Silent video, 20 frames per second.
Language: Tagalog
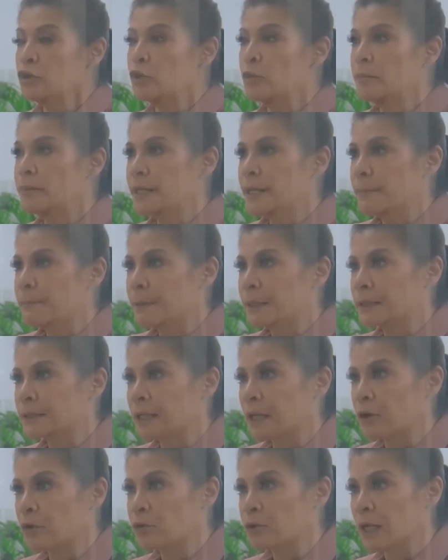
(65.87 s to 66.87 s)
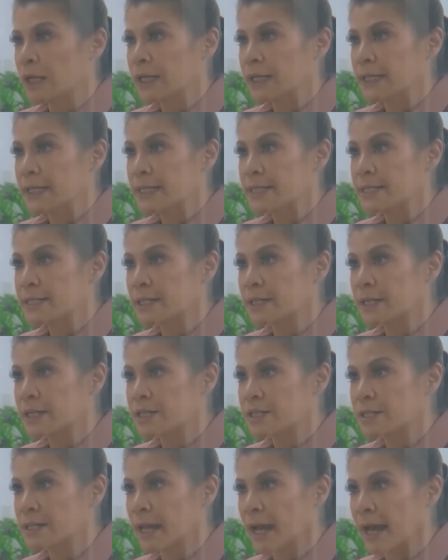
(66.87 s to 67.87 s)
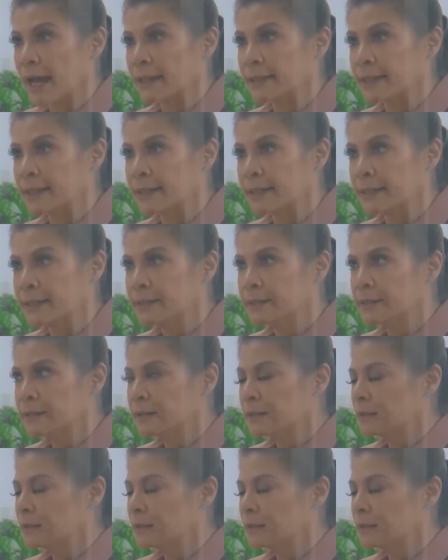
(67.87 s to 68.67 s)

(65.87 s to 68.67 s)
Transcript: Lumipat na raw ng Eastridge si Adeline.